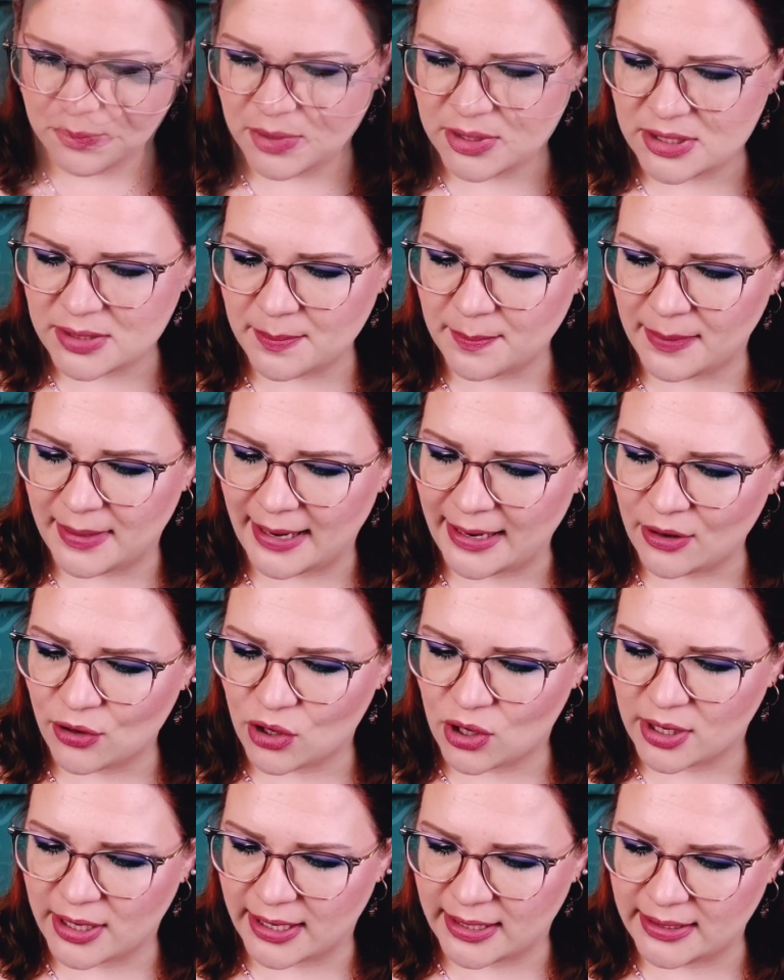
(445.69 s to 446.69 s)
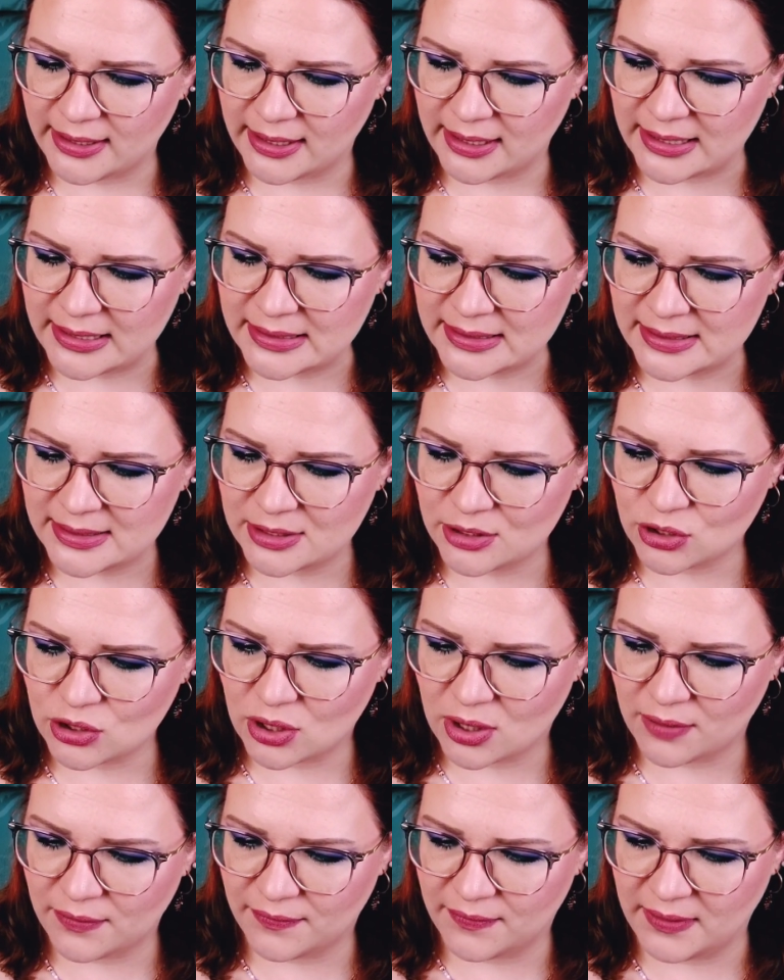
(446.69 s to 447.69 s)
Mit dem Black Organic Instant
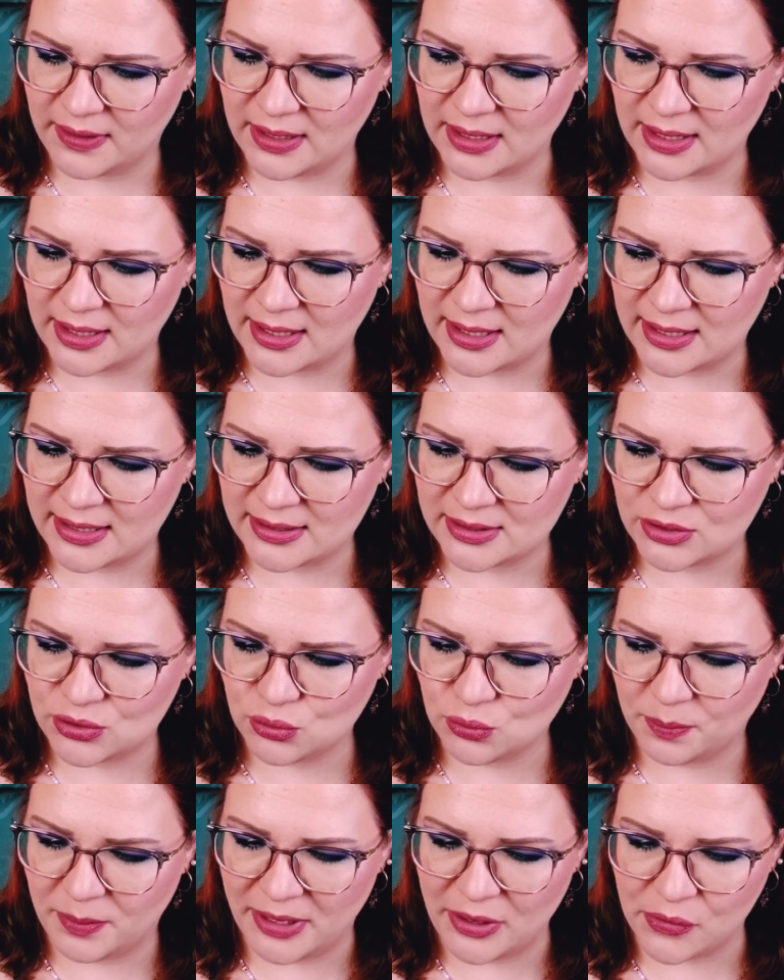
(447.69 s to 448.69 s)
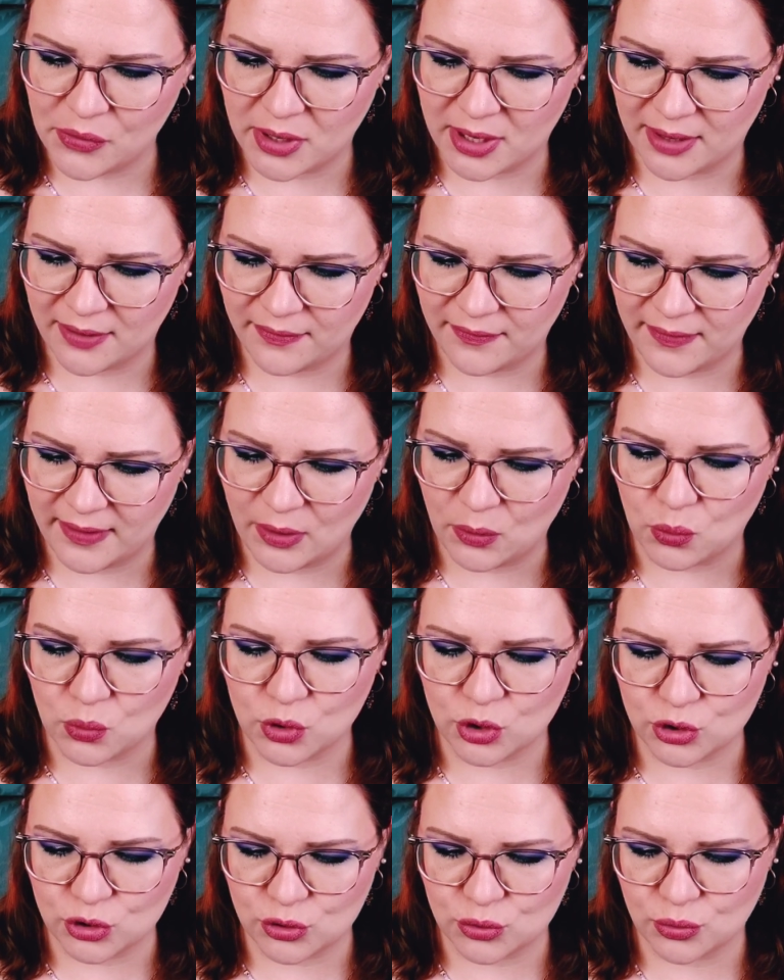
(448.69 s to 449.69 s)
Coffee erhältst du Bio-Kaffee
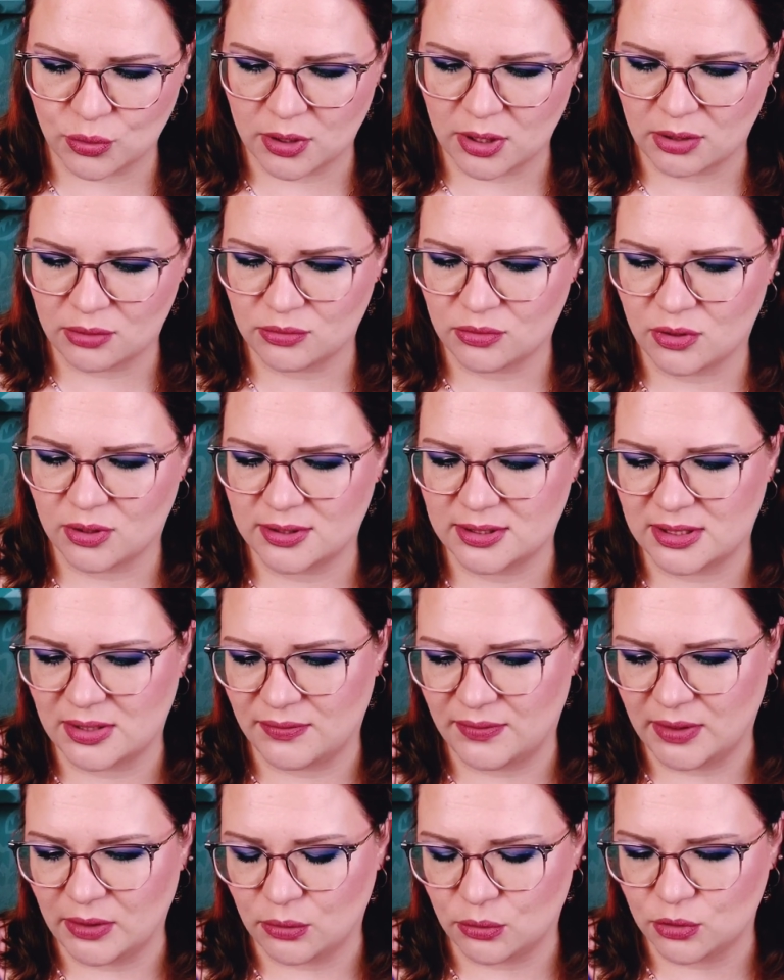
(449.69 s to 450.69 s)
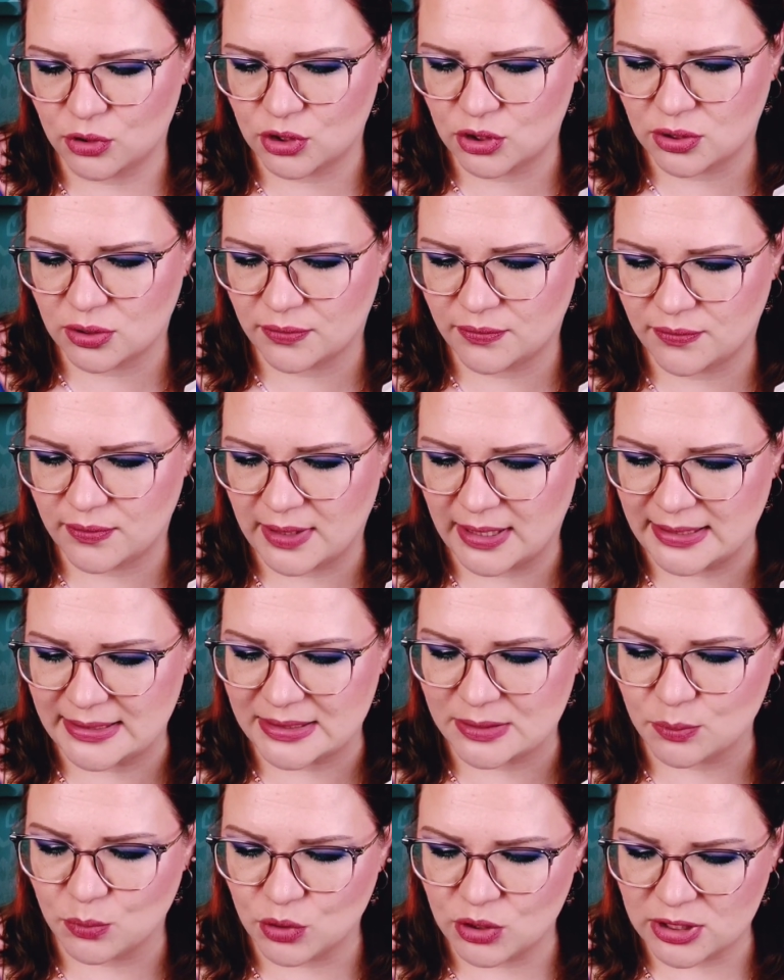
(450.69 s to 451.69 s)
ohne Zucker und Konservierungsstoffe
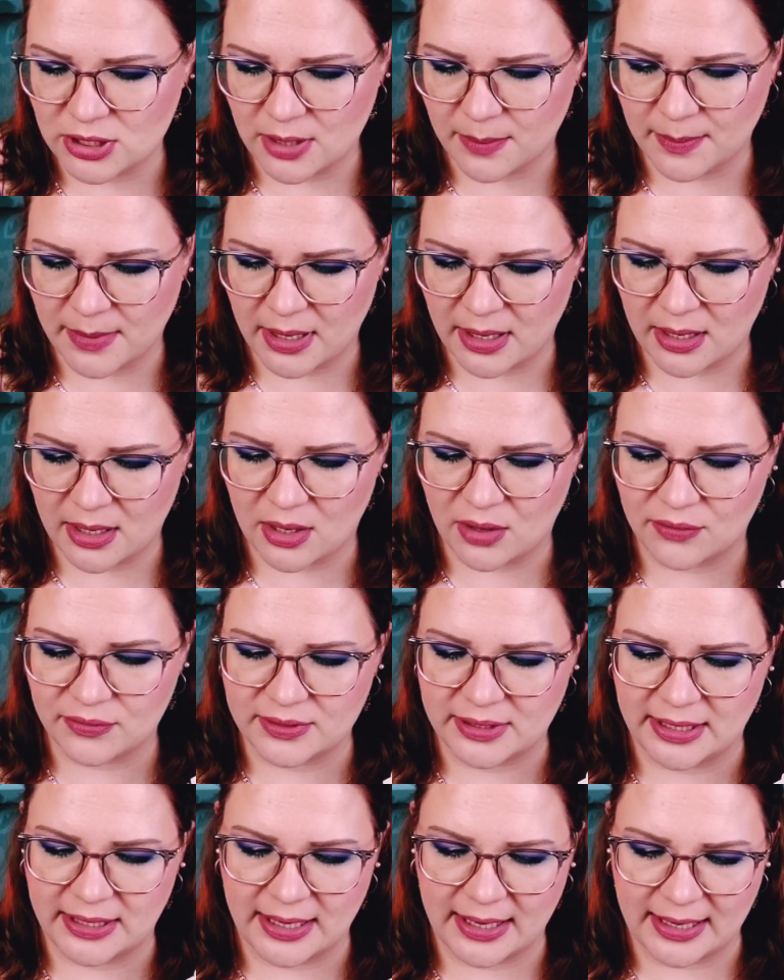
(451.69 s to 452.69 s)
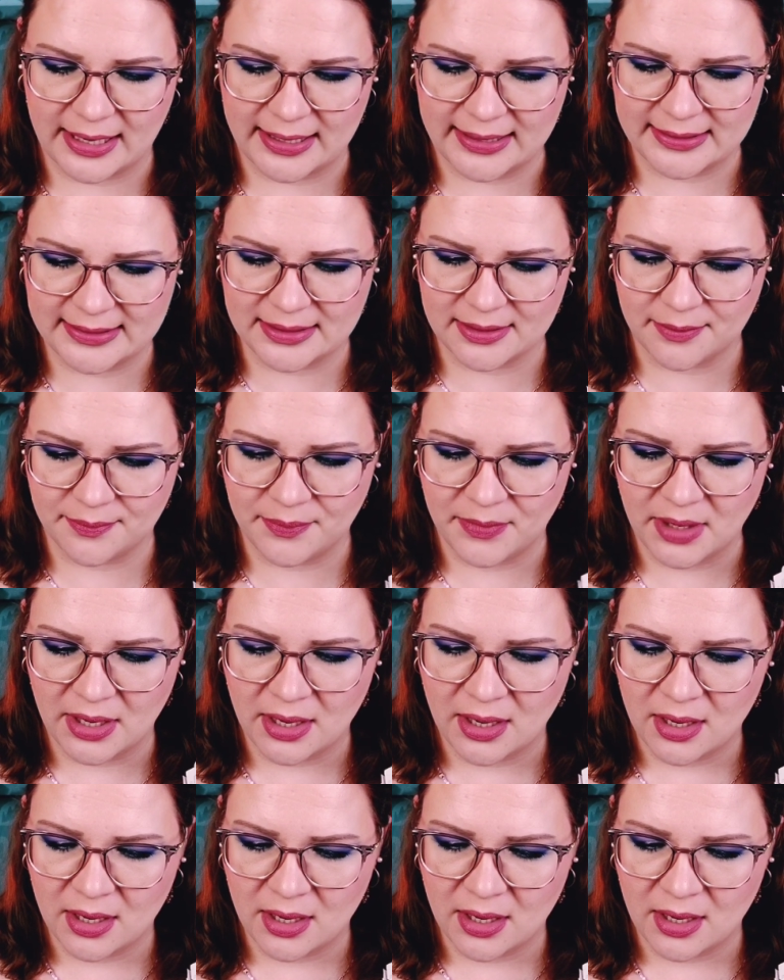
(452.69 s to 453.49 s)
als Muntermacher auf deiner Reise.